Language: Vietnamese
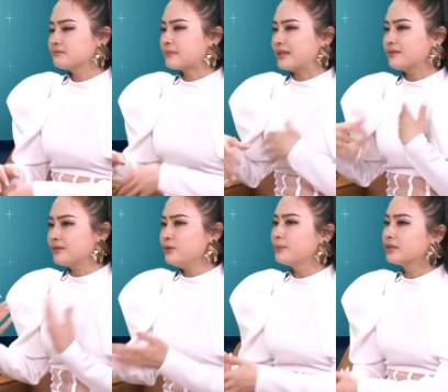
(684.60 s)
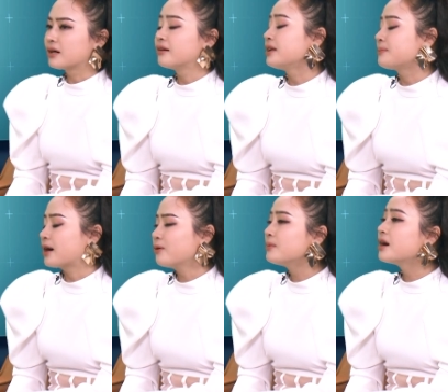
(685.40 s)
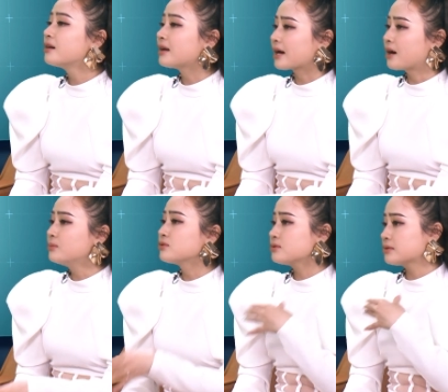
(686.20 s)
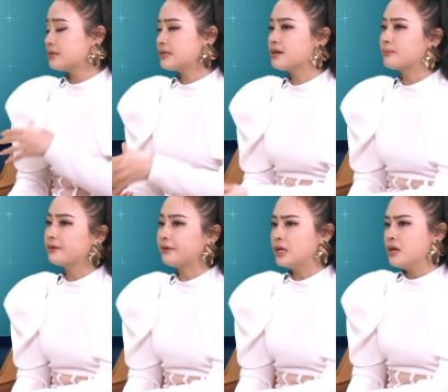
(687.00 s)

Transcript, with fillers: Bản tính của mình thời điểm đó cũng hơi là có một chút sĩ diện, bởi vì